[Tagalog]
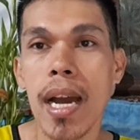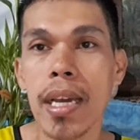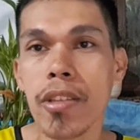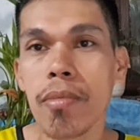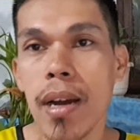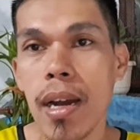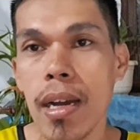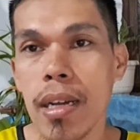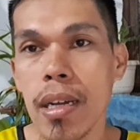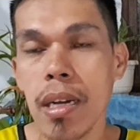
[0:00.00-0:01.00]
ang inyong mga
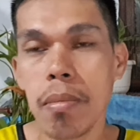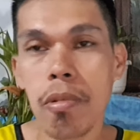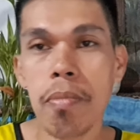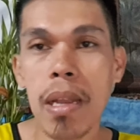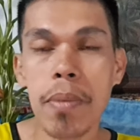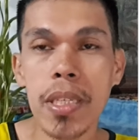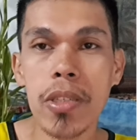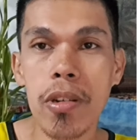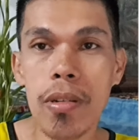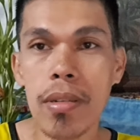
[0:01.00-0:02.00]
profile
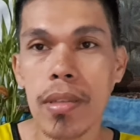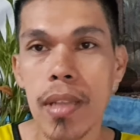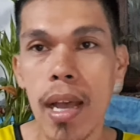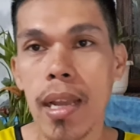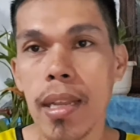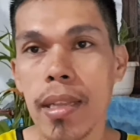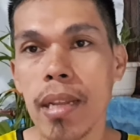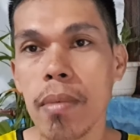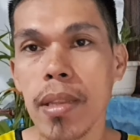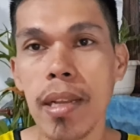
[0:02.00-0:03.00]
picture dahil hindi
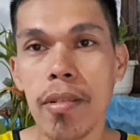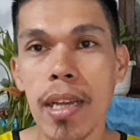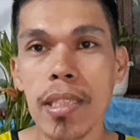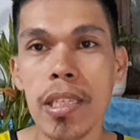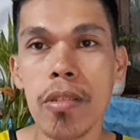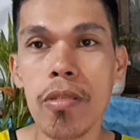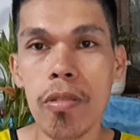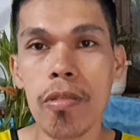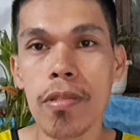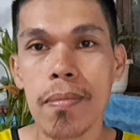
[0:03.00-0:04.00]
naman din ako
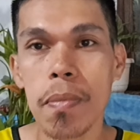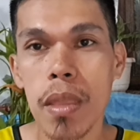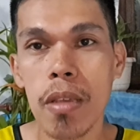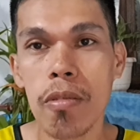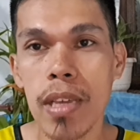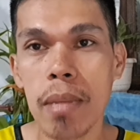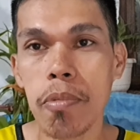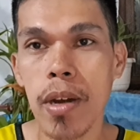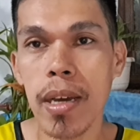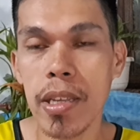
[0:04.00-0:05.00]
nakasisiguro kung yan
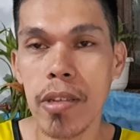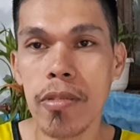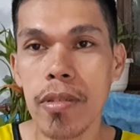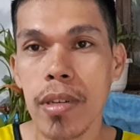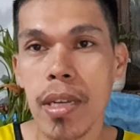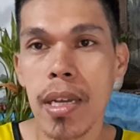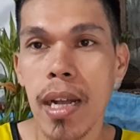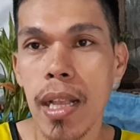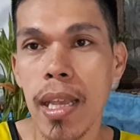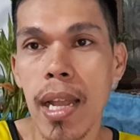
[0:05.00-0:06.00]
po ang inyong
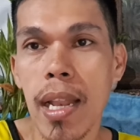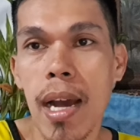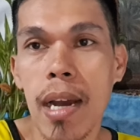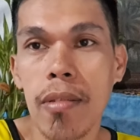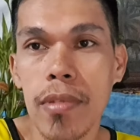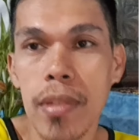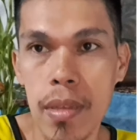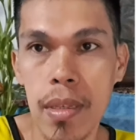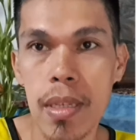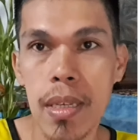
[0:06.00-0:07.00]
real account.
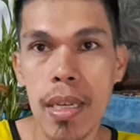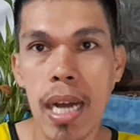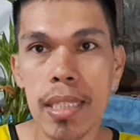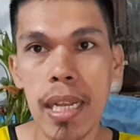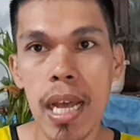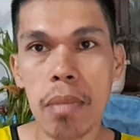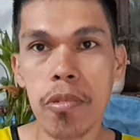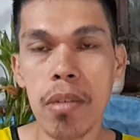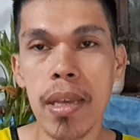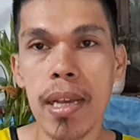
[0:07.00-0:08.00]
At sa lahat po
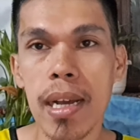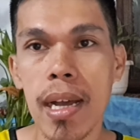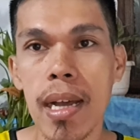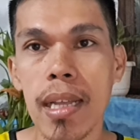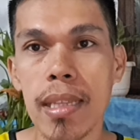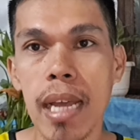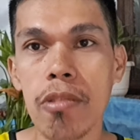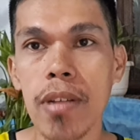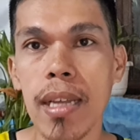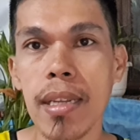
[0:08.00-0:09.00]
na may
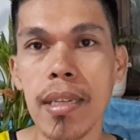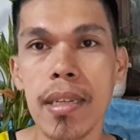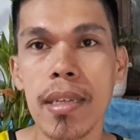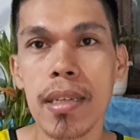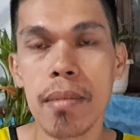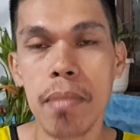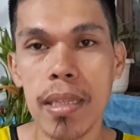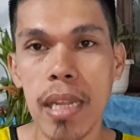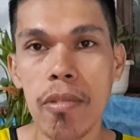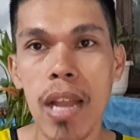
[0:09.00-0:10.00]
katanungan,
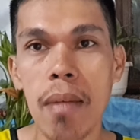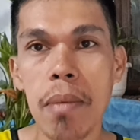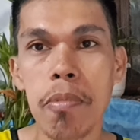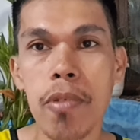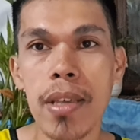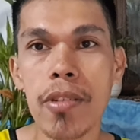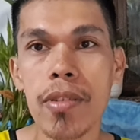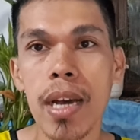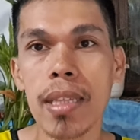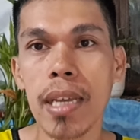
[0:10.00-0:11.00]
magtanong lamang po
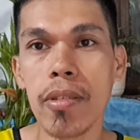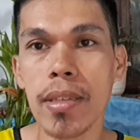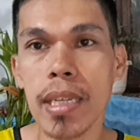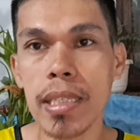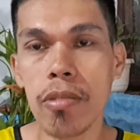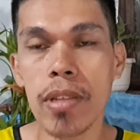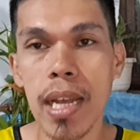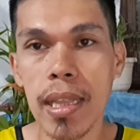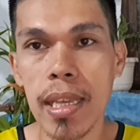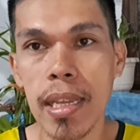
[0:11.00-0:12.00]
kayo at kayo ay sasagutin
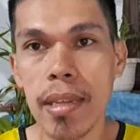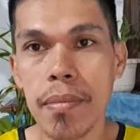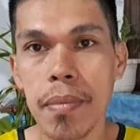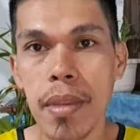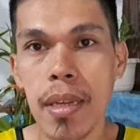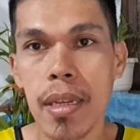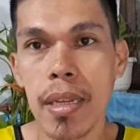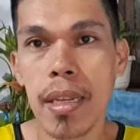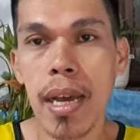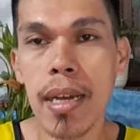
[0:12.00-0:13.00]
natin
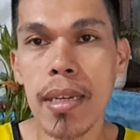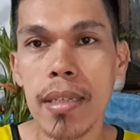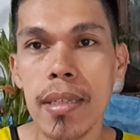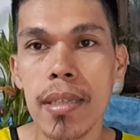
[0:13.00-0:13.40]
ng